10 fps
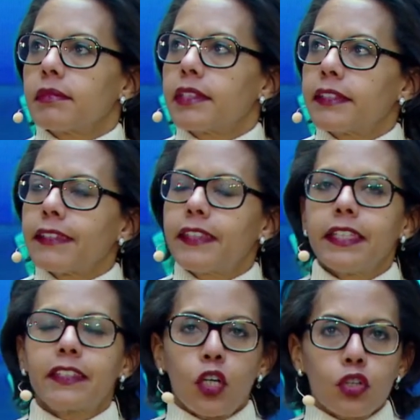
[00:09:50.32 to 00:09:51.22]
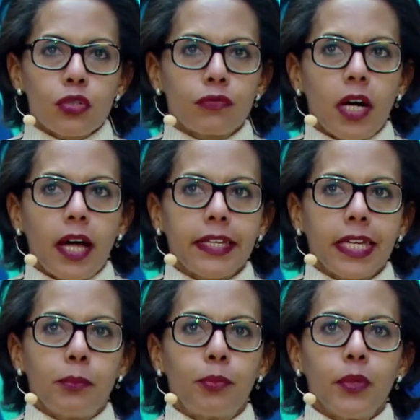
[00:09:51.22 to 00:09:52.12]
c'est assez étrange de voir à
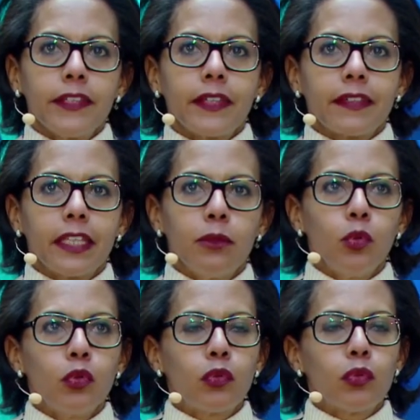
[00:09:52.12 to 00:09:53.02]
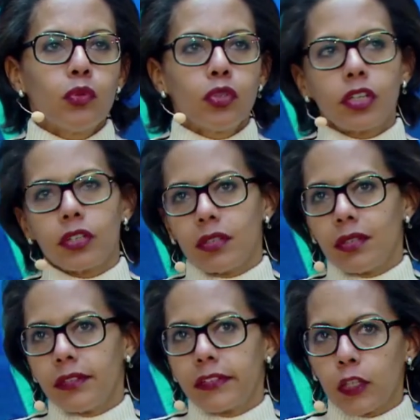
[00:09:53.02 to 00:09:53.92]
quel point certaines mesures,
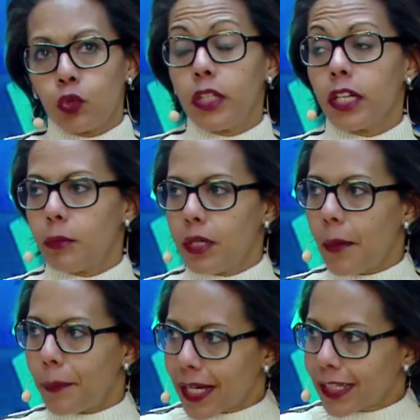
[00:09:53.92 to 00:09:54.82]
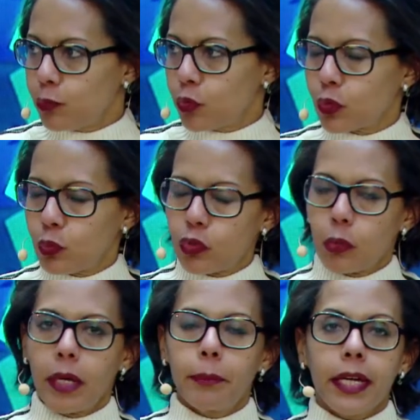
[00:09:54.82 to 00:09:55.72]
euh, singulièrement à Paris, puisque nous
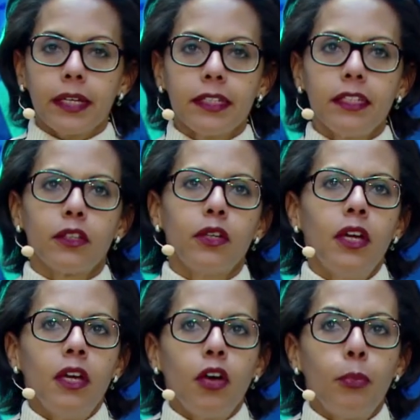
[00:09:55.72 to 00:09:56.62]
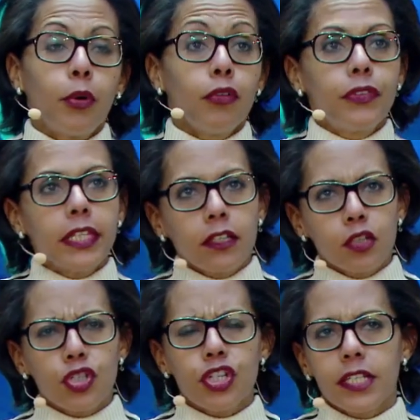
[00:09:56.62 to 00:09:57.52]
sommes à Paris, euh, peuvent
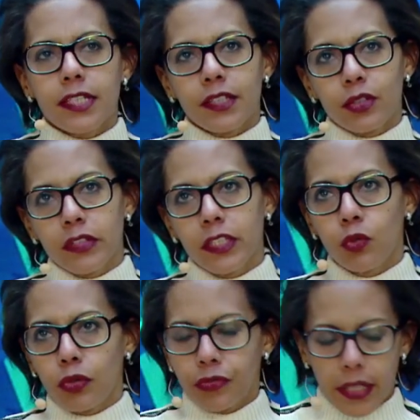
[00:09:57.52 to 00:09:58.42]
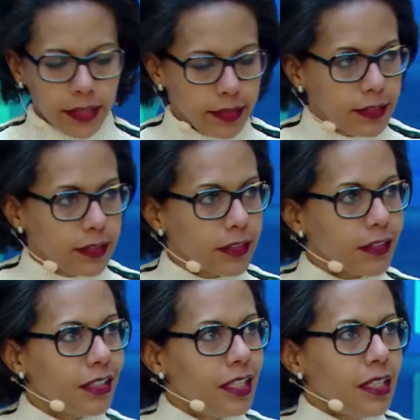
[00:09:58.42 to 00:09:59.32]
déclencher euh, des hourvaries
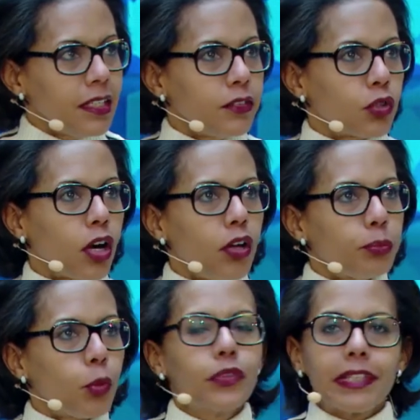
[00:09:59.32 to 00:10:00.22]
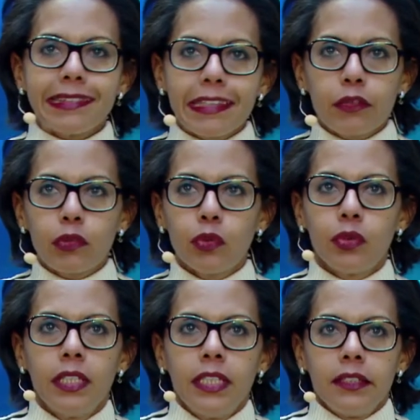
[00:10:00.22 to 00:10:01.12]
et, de grandes protestations.
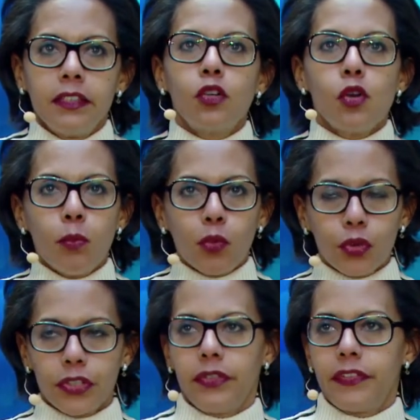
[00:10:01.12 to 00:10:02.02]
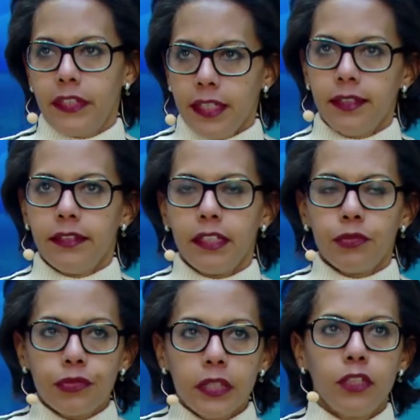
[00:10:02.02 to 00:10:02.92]
Dans le monde entier, des
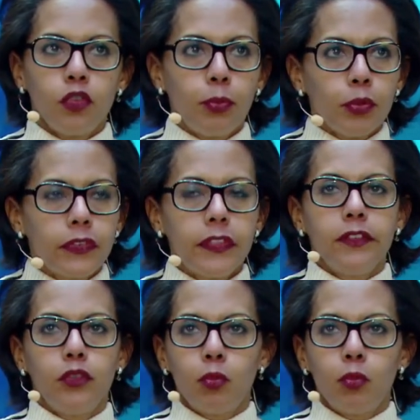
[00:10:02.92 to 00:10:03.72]
villes de petite, de